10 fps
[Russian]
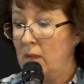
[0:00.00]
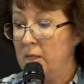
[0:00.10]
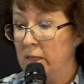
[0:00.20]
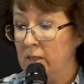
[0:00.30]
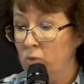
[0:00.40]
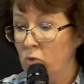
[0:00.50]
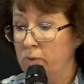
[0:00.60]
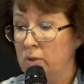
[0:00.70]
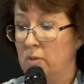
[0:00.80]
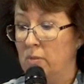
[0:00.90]
Таким
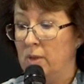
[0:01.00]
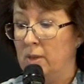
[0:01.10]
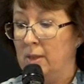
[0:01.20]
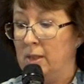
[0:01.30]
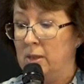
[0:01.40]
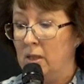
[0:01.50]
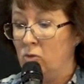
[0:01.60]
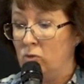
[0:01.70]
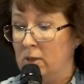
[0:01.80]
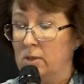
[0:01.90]
образом, э, да,
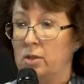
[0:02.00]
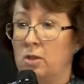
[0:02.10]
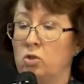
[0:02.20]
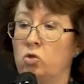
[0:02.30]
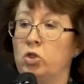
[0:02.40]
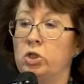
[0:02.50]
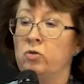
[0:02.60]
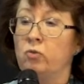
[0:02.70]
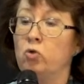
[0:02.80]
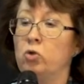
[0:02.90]
у нас э,
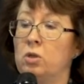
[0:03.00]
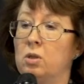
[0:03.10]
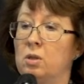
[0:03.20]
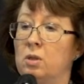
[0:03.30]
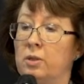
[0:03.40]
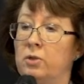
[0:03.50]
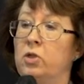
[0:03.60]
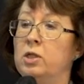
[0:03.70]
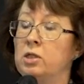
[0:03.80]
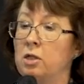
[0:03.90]
существует э,
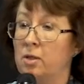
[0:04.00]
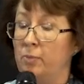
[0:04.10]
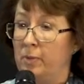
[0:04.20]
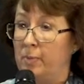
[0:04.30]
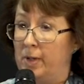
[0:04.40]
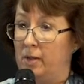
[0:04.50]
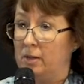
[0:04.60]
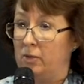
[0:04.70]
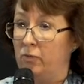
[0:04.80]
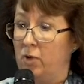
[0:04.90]
несколько
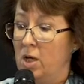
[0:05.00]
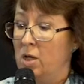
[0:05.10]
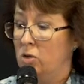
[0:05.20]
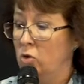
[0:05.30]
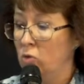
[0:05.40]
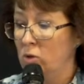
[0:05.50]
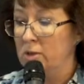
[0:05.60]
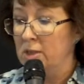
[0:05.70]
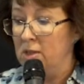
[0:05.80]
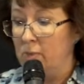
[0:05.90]
препаратов, но
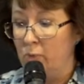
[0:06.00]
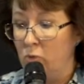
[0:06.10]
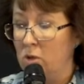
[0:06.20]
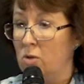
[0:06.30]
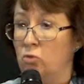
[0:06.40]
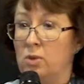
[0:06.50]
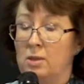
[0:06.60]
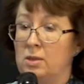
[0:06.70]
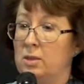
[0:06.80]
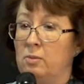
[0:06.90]
до сих пор у
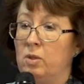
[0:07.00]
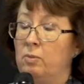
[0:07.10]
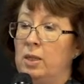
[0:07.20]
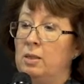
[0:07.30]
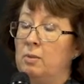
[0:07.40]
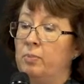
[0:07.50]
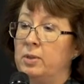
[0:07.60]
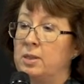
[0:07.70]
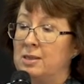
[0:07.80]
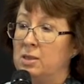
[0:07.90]
нас, тем не менее,
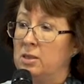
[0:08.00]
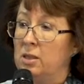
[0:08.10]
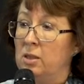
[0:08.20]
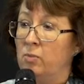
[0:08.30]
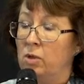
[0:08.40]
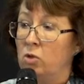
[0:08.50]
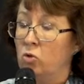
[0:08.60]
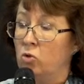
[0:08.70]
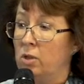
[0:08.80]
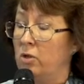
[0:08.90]
предсказательные
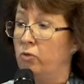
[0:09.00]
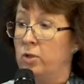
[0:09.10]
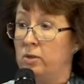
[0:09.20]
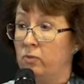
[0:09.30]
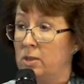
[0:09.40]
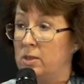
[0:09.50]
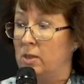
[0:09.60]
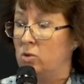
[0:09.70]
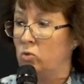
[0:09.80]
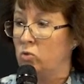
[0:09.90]
маркеры эффективности
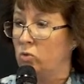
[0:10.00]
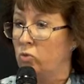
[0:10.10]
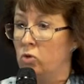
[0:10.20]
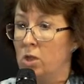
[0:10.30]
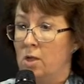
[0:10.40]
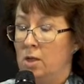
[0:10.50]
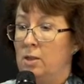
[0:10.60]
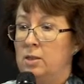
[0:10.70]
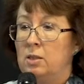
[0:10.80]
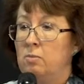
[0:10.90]
отсутствуют, и
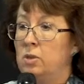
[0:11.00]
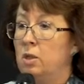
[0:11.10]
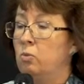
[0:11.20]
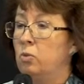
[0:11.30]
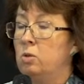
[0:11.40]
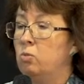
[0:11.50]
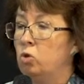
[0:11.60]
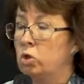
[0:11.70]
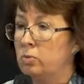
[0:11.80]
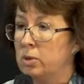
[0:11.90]
на самом деле мы не
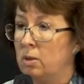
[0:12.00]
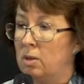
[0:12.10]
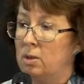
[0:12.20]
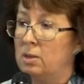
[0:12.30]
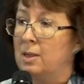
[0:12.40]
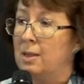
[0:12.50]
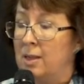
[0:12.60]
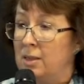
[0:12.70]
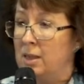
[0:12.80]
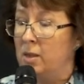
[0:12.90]
можем
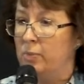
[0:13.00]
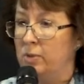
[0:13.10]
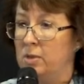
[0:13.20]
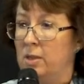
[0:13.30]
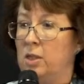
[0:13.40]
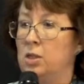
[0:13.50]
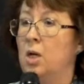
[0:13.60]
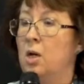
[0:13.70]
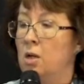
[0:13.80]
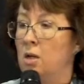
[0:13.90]
заранее определить,
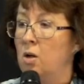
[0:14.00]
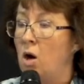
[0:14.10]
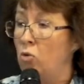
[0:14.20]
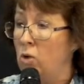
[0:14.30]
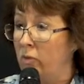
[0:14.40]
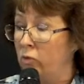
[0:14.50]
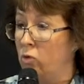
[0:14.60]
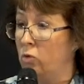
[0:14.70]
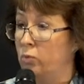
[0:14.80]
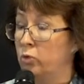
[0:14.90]
а у
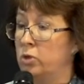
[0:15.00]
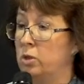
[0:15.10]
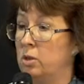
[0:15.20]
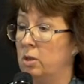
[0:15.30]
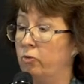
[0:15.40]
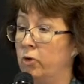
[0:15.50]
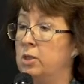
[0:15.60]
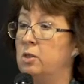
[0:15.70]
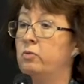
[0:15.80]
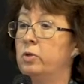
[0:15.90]
кого будет
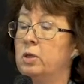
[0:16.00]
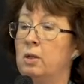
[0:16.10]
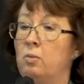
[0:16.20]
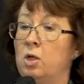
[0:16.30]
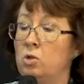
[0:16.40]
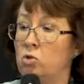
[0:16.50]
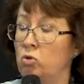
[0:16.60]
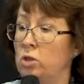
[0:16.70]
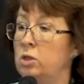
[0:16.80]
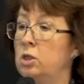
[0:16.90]
эффективен там
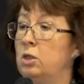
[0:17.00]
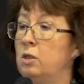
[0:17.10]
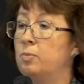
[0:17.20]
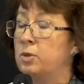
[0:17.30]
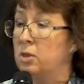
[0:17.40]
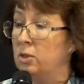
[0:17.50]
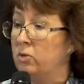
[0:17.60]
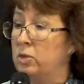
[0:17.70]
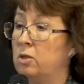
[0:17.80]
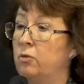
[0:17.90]
сунитинип,
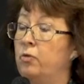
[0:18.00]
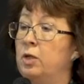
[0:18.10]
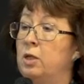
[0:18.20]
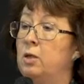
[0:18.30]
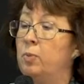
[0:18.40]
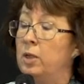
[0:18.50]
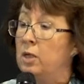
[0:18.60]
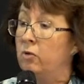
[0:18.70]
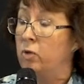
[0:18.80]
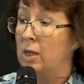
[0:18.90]
сарафинип
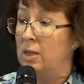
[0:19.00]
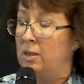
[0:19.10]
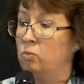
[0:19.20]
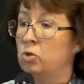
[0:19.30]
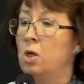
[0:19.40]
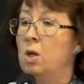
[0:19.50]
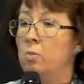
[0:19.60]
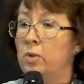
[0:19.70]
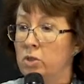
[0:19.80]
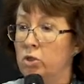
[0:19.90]
или виролимус.
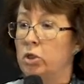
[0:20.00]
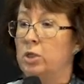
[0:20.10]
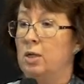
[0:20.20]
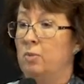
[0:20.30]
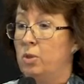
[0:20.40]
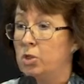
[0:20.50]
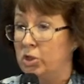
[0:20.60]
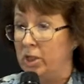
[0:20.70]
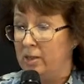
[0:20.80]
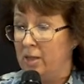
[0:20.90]
Мы начинаем
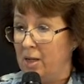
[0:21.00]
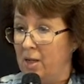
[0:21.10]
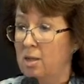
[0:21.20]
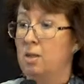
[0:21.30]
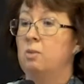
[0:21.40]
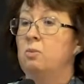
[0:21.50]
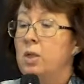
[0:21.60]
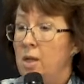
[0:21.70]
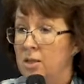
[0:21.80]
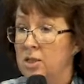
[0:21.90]
лечение,
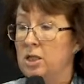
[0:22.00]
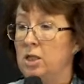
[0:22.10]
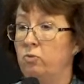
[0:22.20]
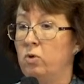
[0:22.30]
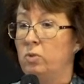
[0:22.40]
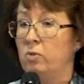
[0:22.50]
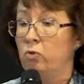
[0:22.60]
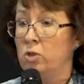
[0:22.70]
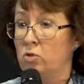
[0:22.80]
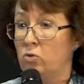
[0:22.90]
и оцениваем
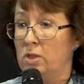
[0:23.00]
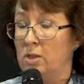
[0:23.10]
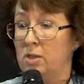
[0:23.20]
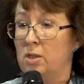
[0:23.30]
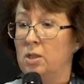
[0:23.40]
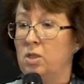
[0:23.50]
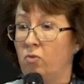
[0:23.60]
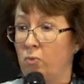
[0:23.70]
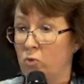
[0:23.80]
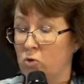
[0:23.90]
его результаты. Это
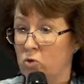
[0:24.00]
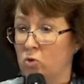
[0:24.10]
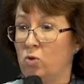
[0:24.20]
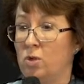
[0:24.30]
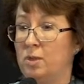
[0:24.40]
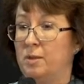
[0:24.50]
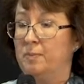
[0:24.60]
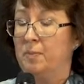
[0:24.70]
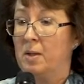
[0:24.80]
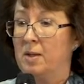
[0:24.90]
в пользу,
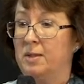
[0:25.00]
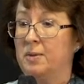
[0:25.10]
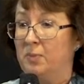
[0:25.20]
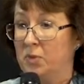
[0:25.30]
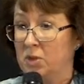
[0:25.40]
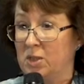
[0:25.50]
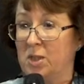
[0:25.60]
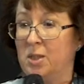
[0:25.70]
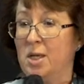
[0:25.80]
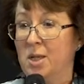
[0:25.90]
эм, так
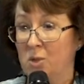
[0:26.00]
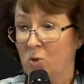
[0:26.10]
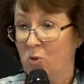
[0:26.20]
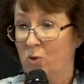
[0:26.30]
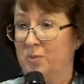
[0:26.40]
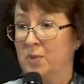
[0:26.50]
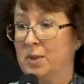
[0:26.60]
сказать, такой